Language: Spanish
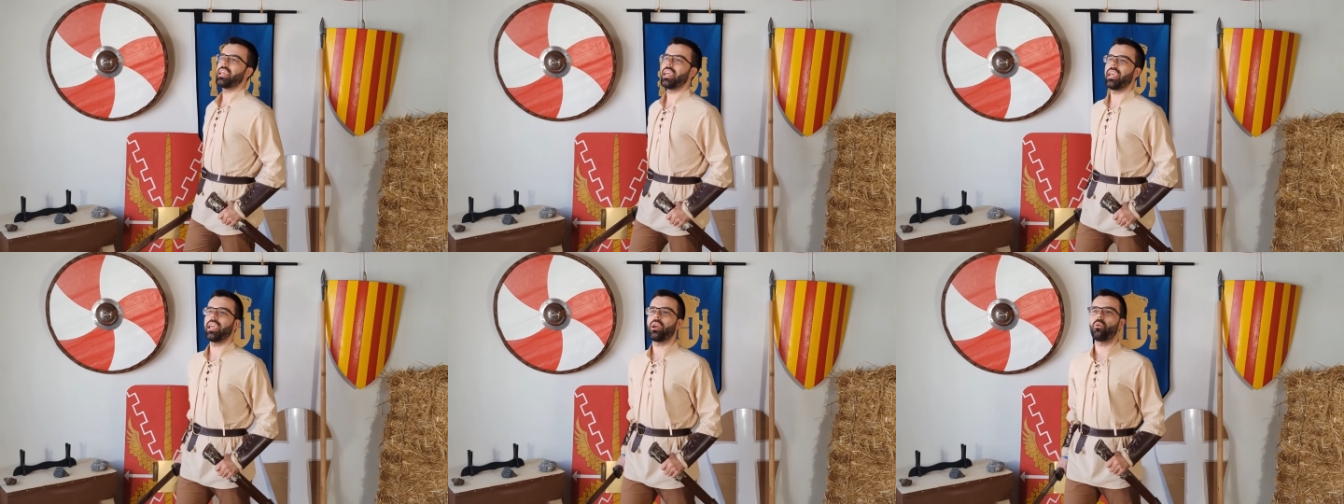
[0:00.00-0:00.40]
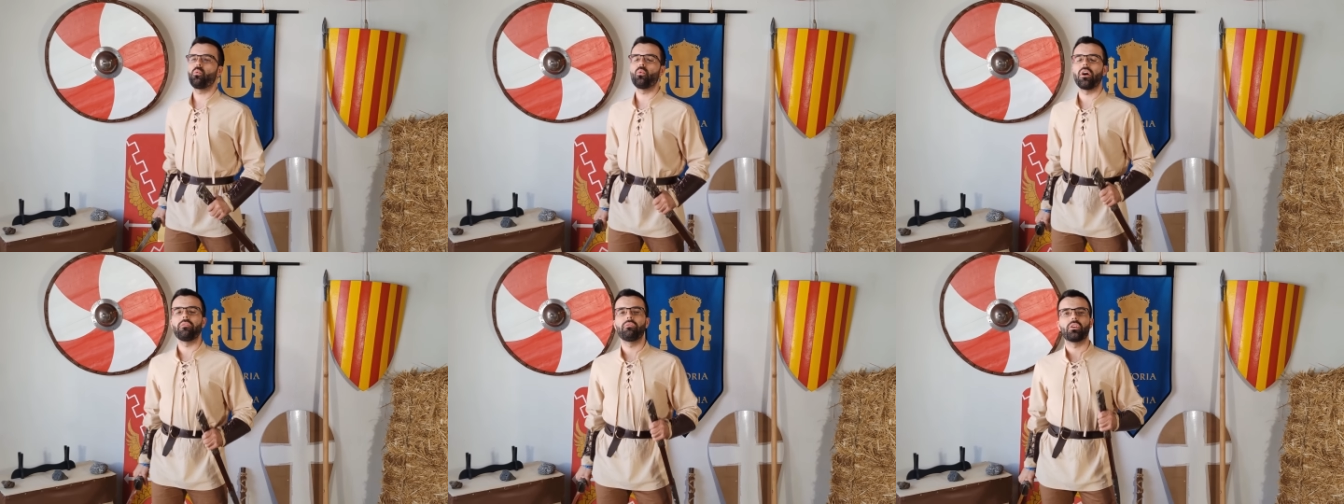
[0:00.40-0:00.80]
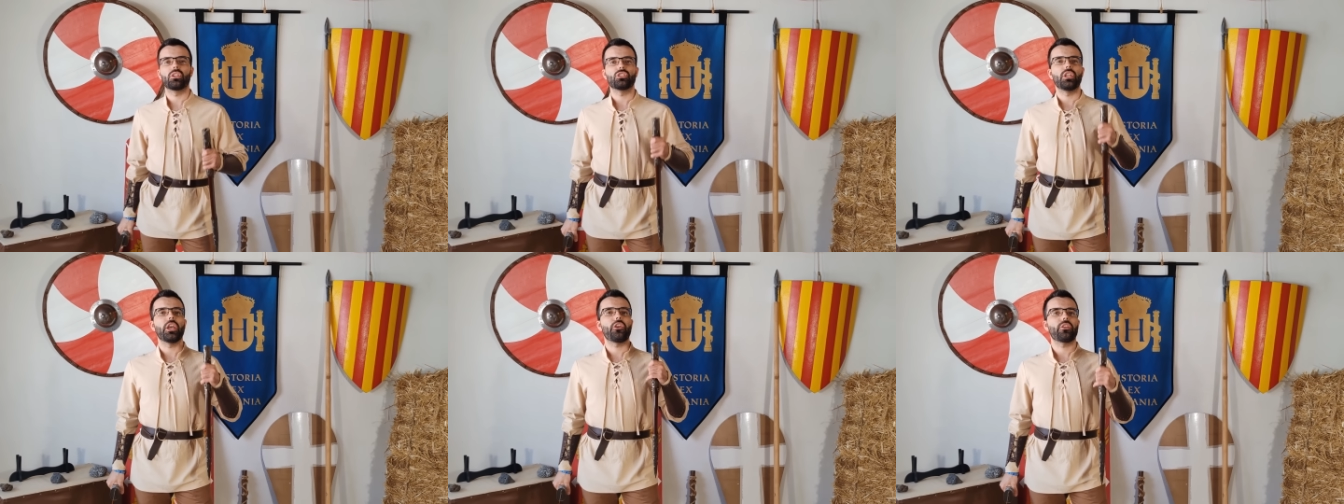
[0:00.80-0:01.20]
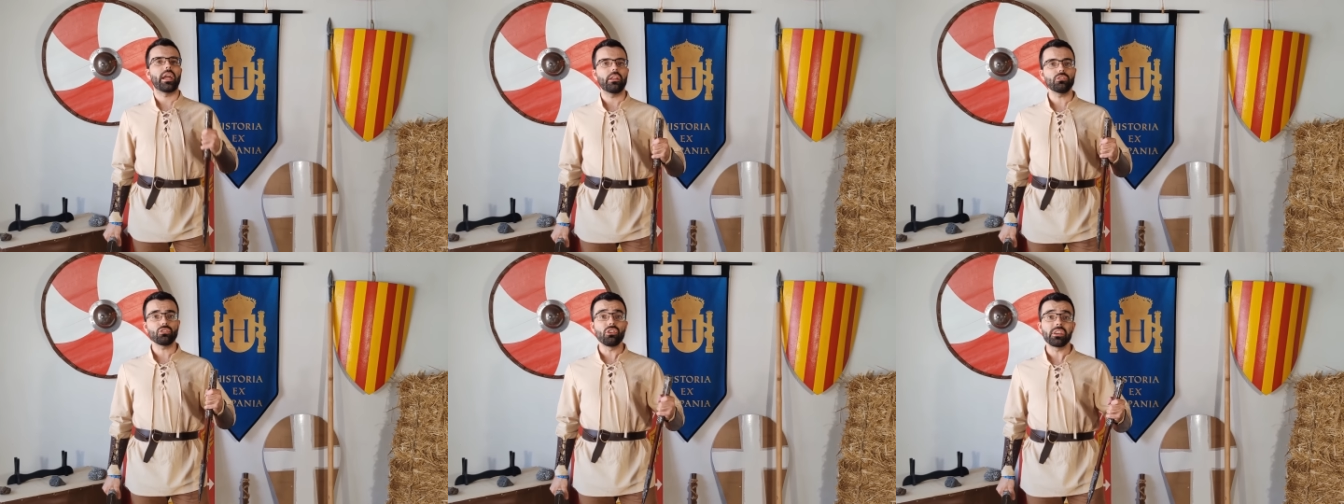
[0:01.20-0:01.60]
que cuando los
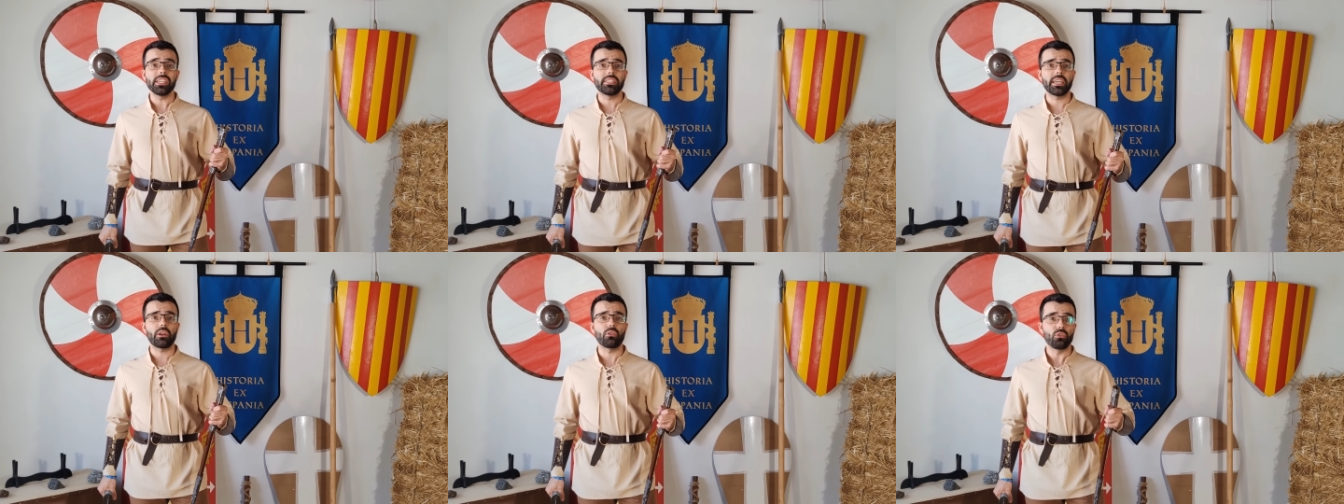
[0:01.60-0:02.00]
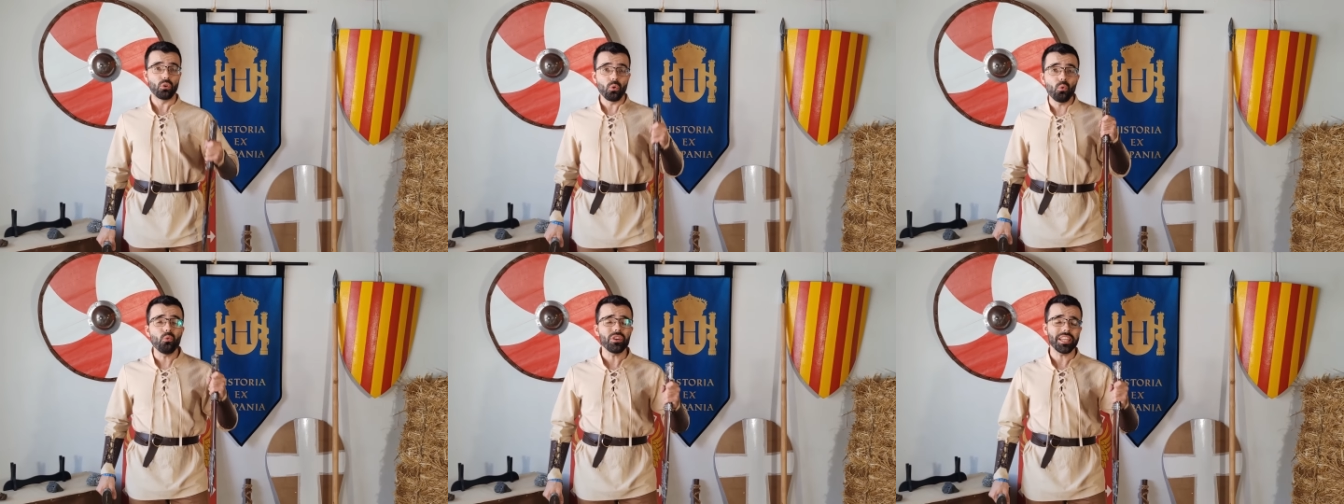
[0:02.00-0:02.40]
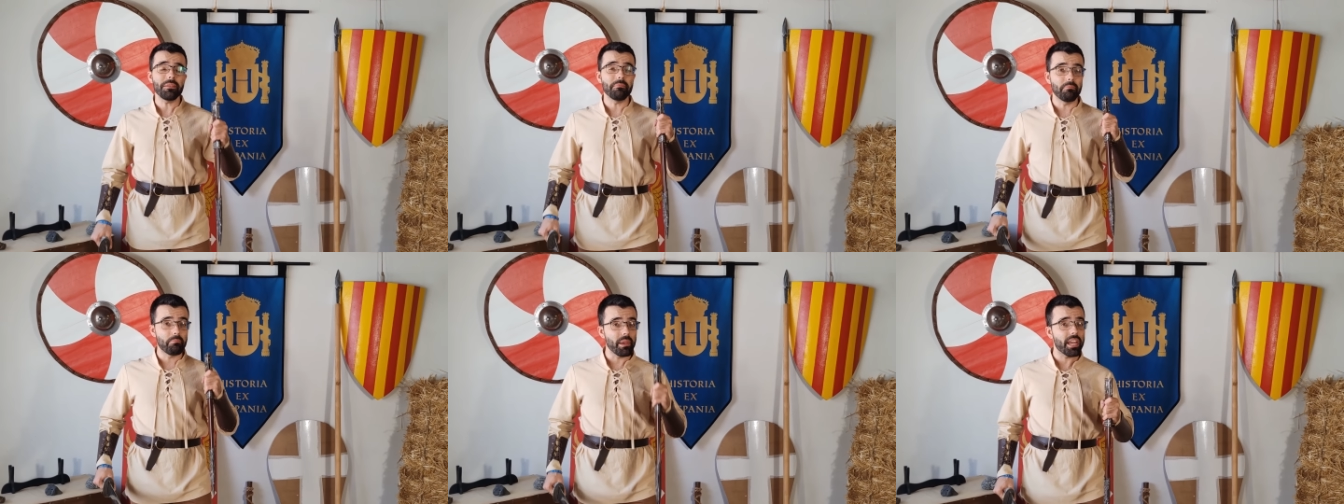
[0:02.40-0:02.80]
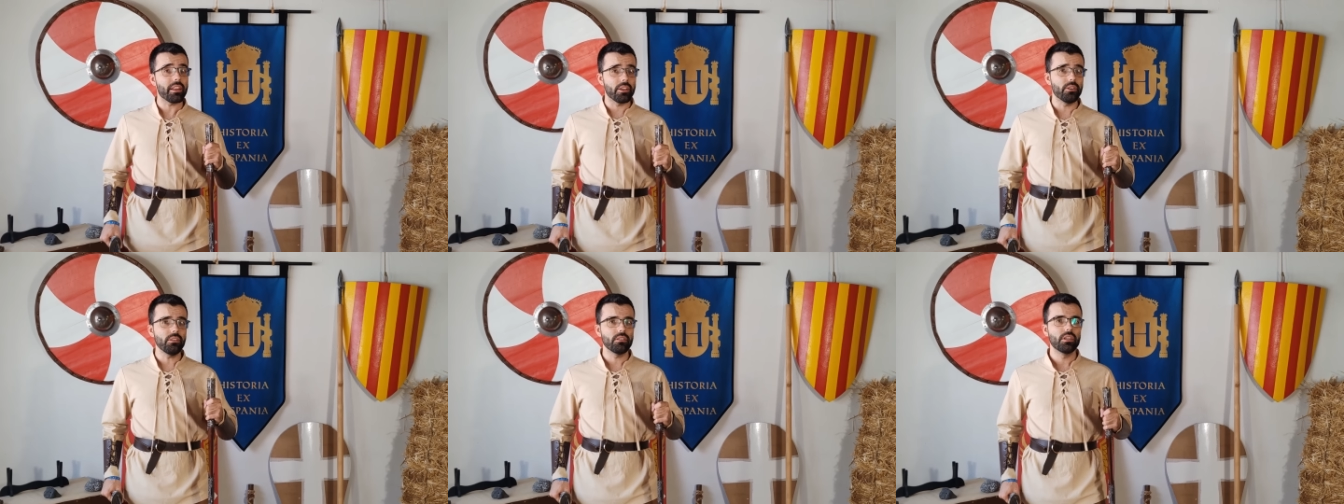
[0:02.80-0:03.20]
legionarios conquistaron un
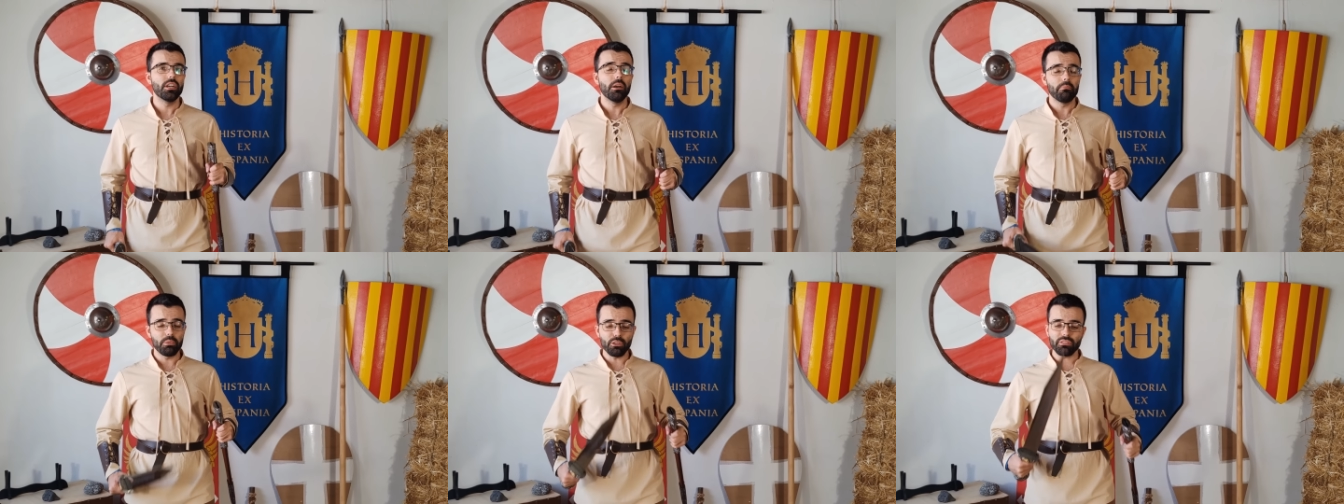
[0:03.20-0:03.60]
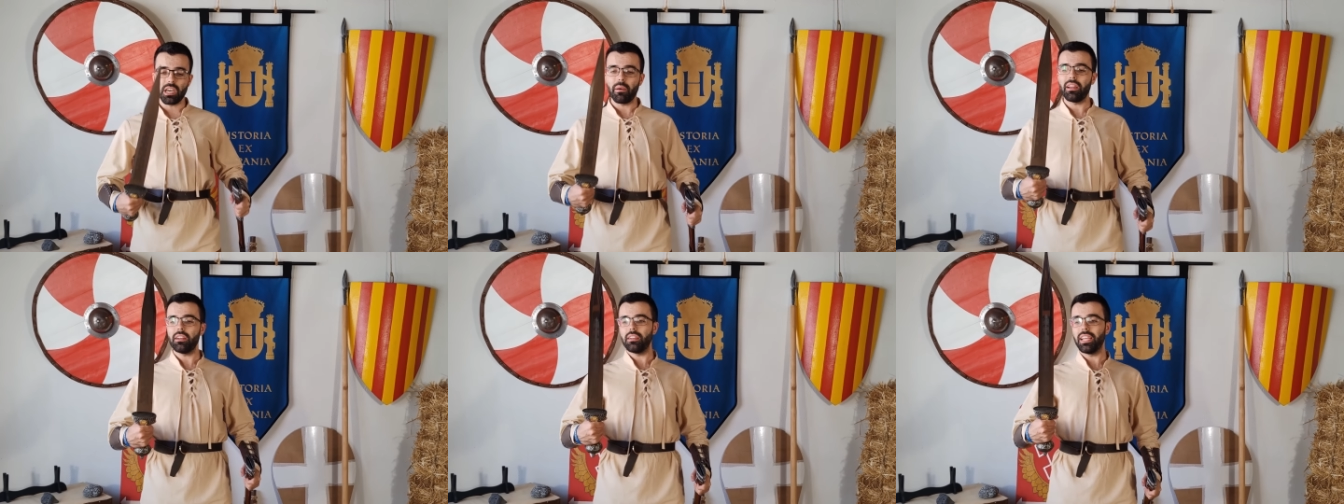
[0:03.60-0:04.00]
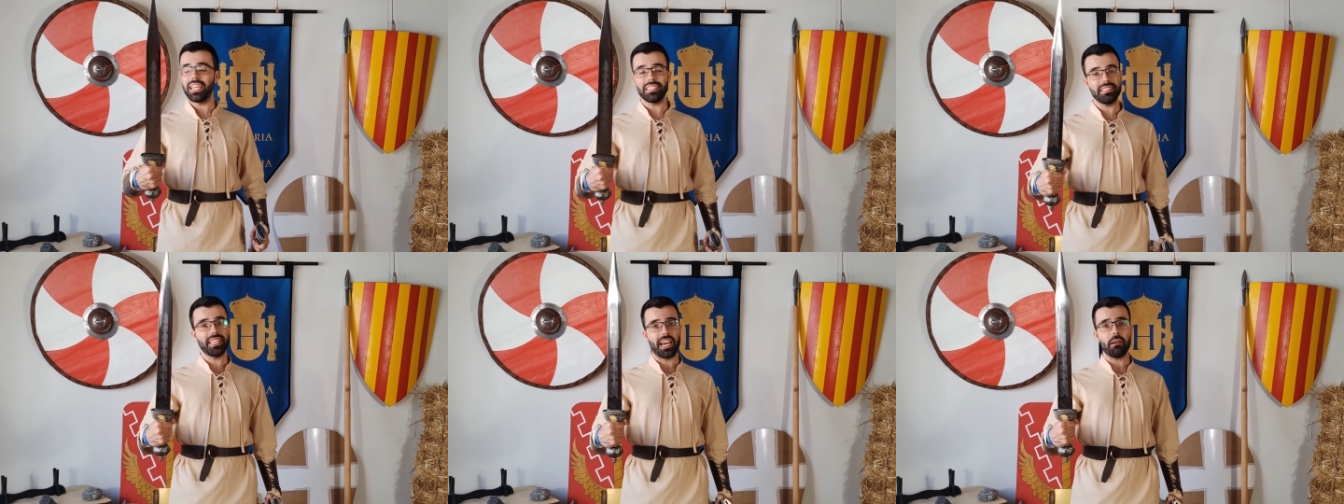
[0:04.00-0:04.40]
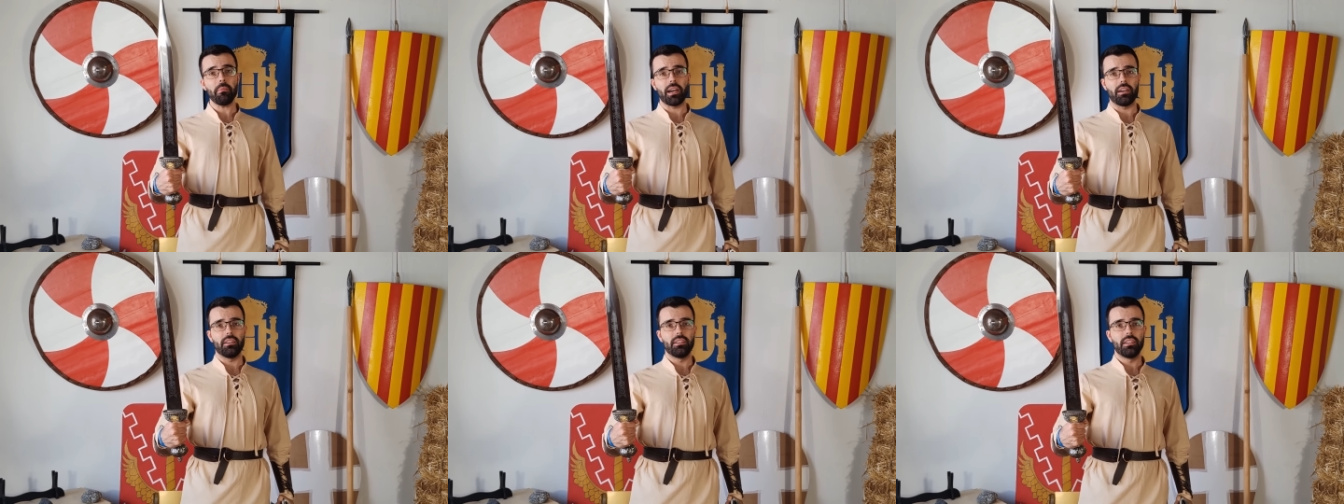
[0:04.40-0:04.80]
imperio, portaban este
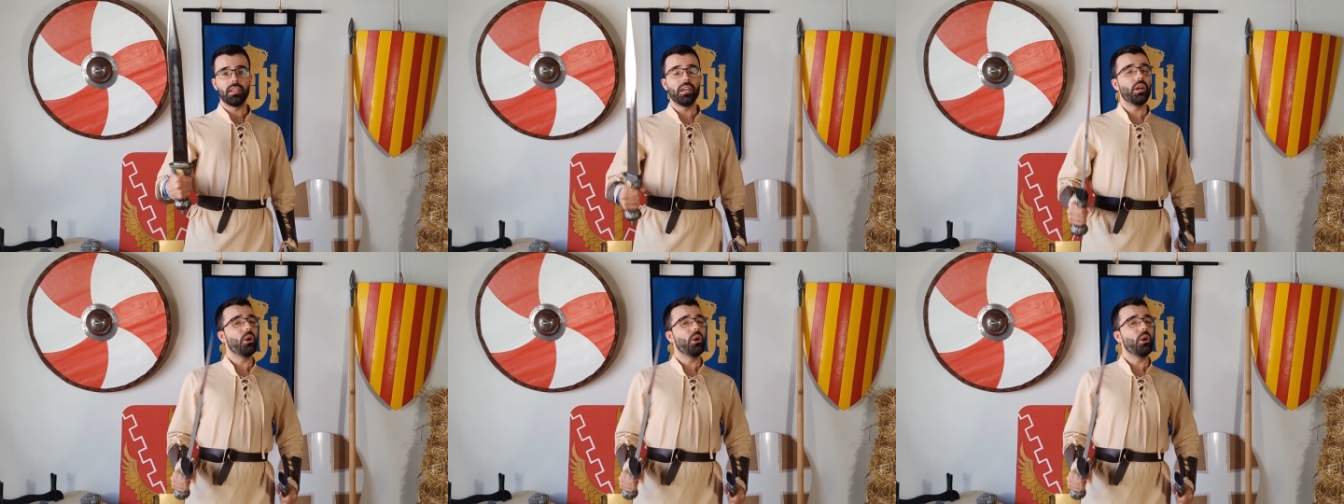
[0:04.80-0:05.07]
arma.